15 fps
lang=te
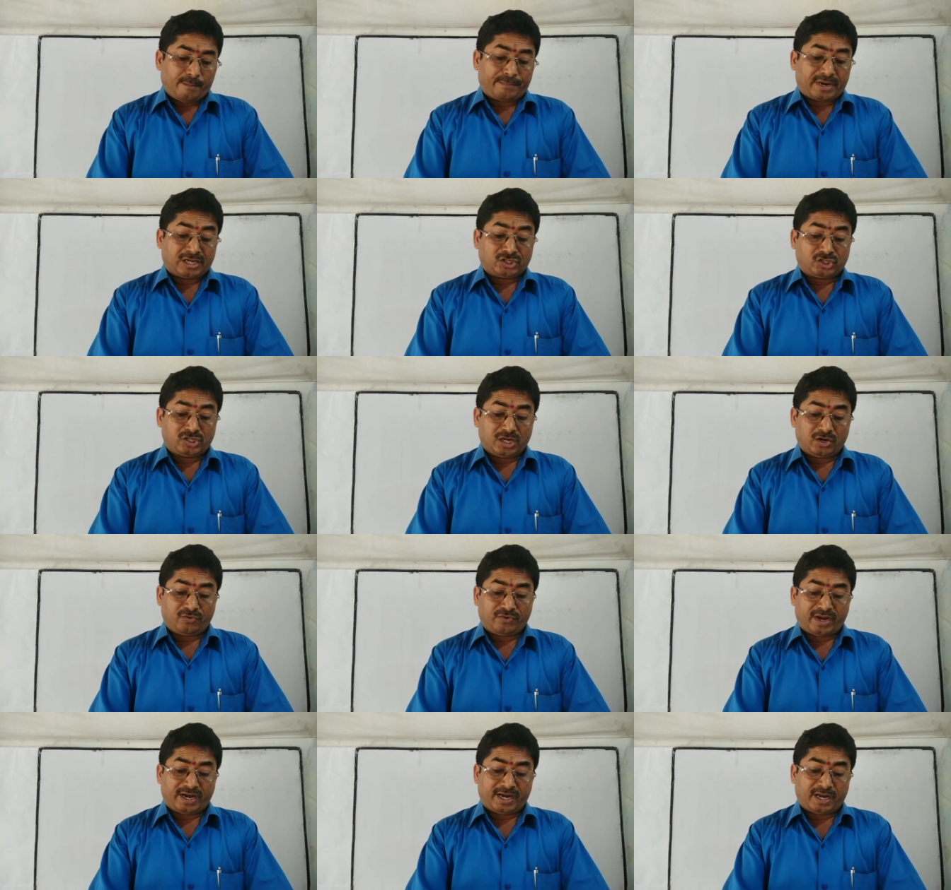ప్రశ్నలు
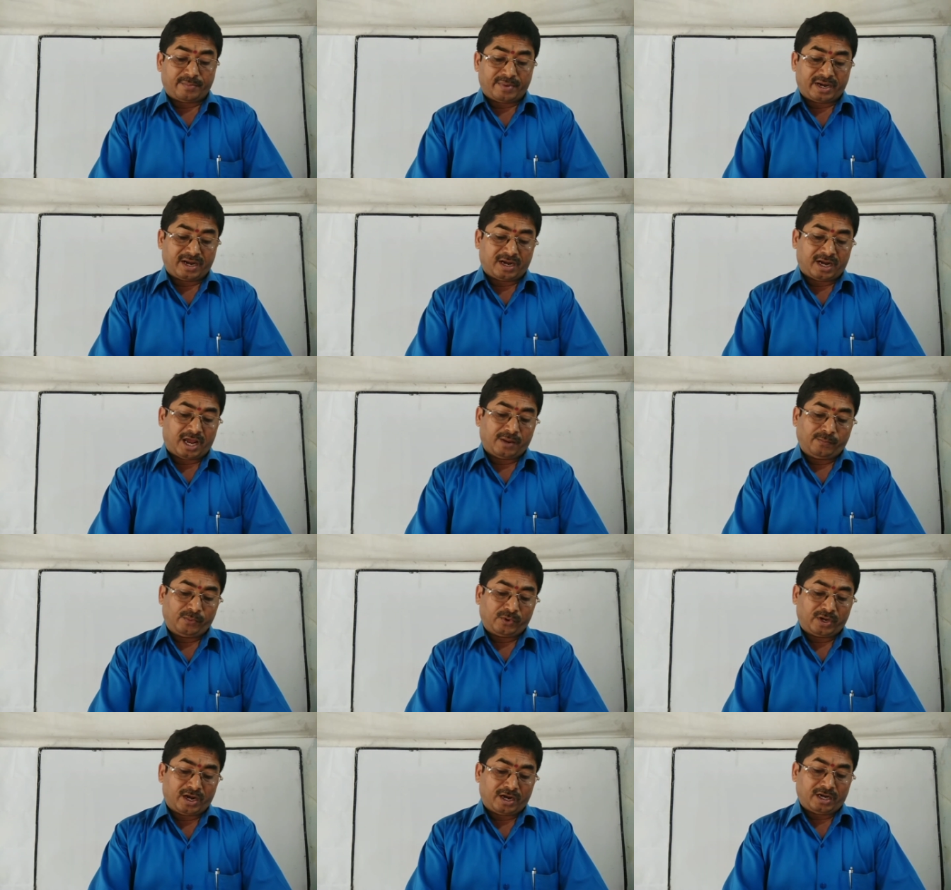వేయడం అనే
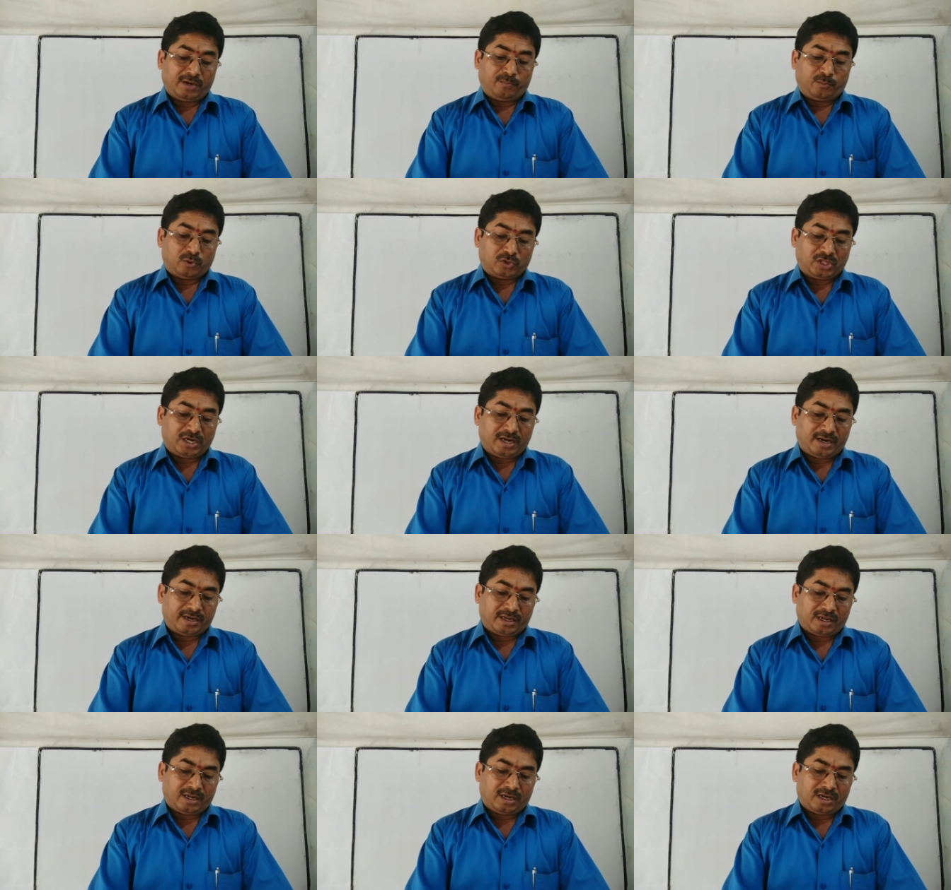నైపుణ్యాన్ని
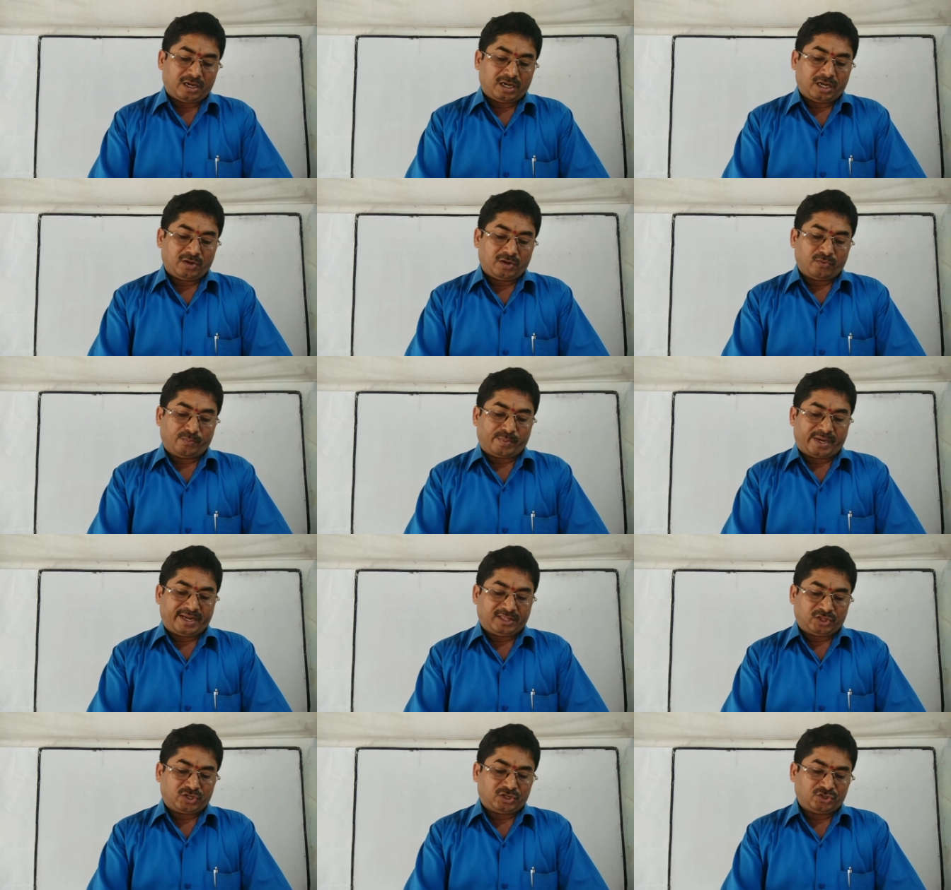పొందడానికి నీవు
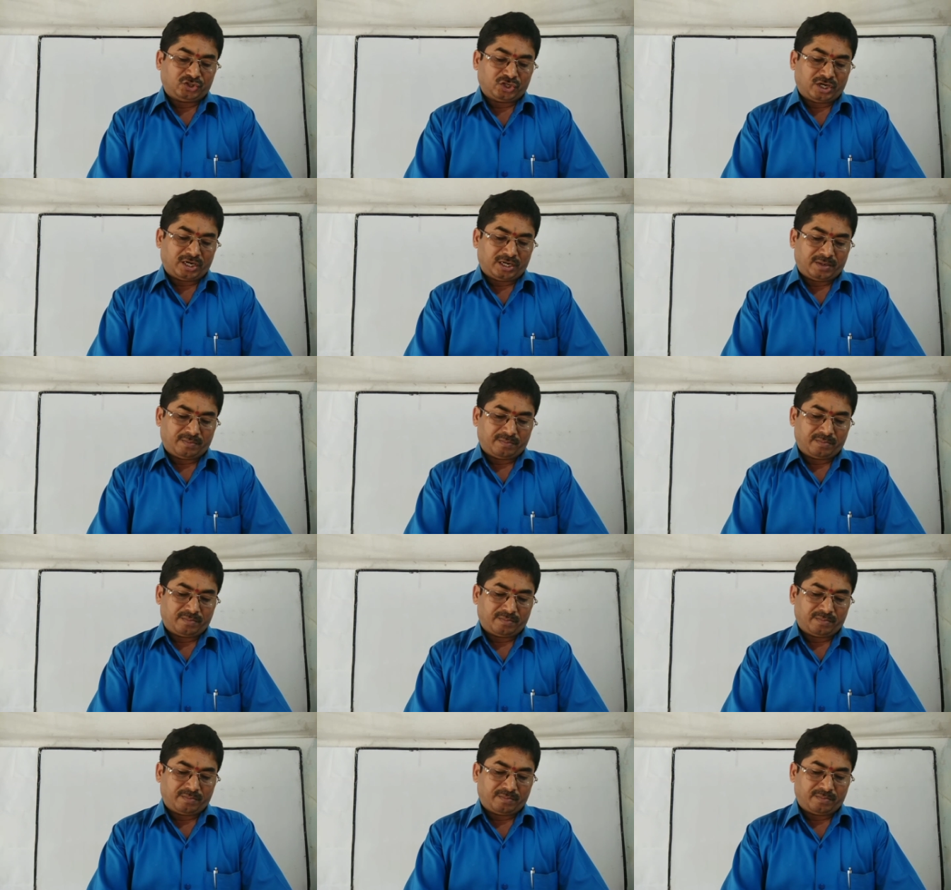ప్రయత్నించాలి